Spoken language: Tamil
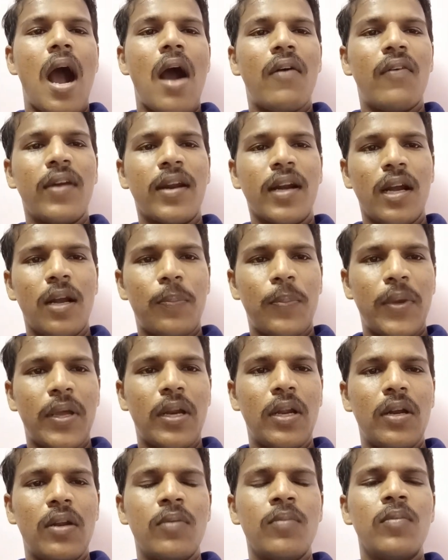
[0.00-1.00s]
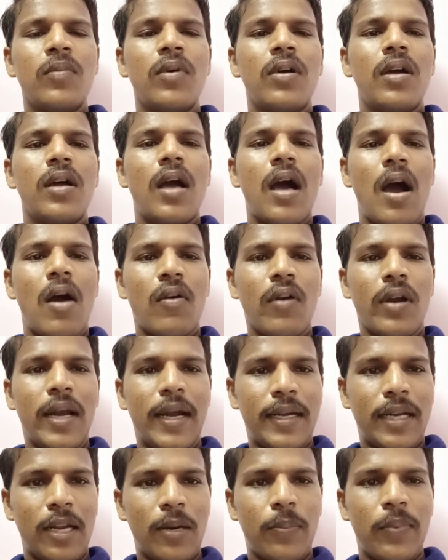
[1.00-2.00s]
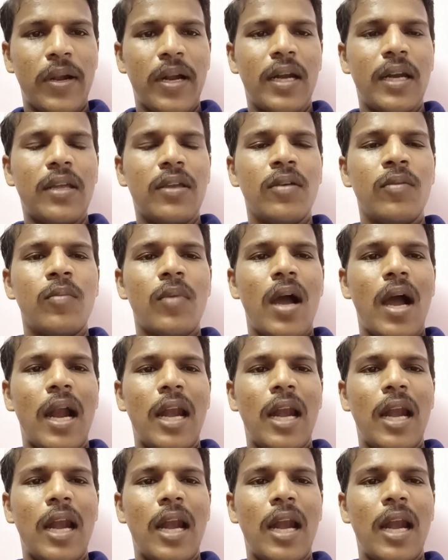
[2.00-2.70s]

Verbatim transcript: அவர்கள் பேரிலும் அவங்க லெட்டர் பேர்லேயும்